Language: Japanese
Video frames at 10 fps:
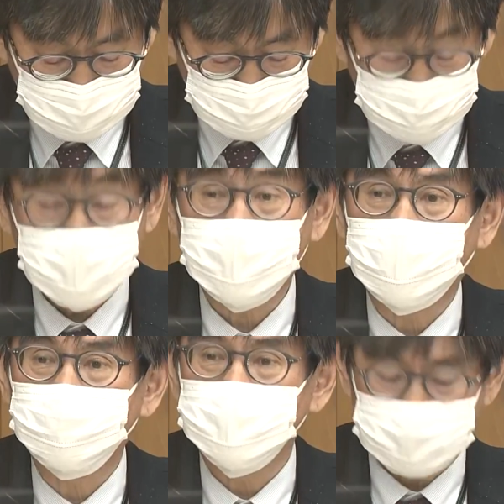の陽性が
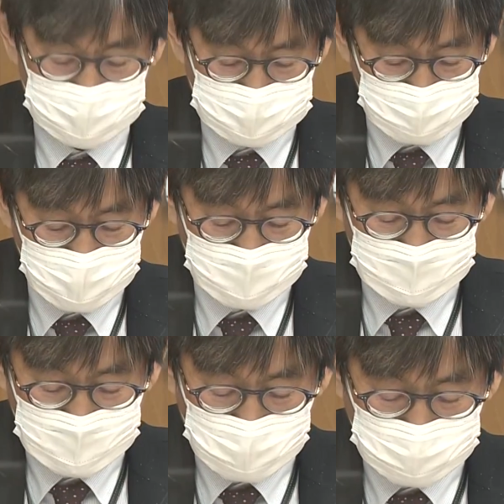判明したため
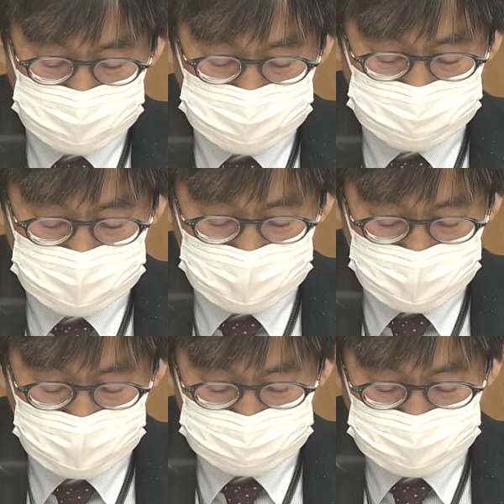本日付
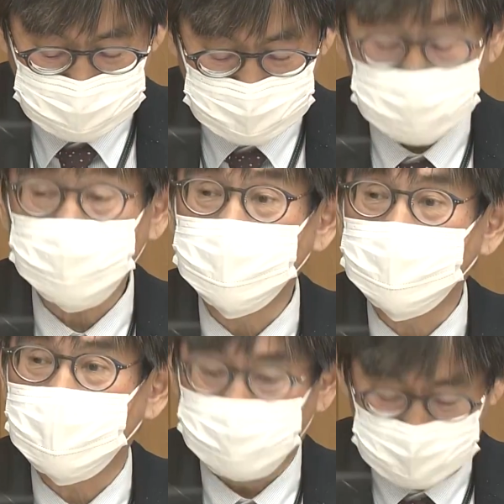でクラスターと認
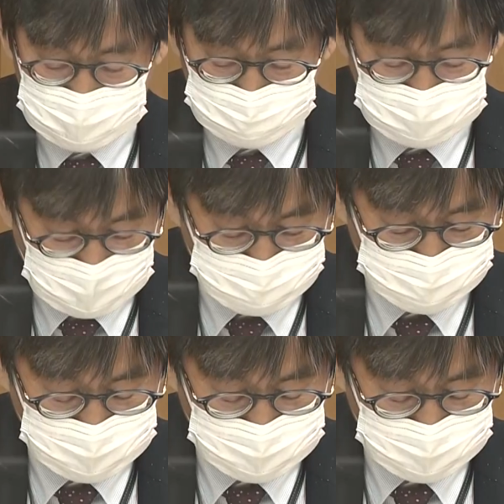定をいたしました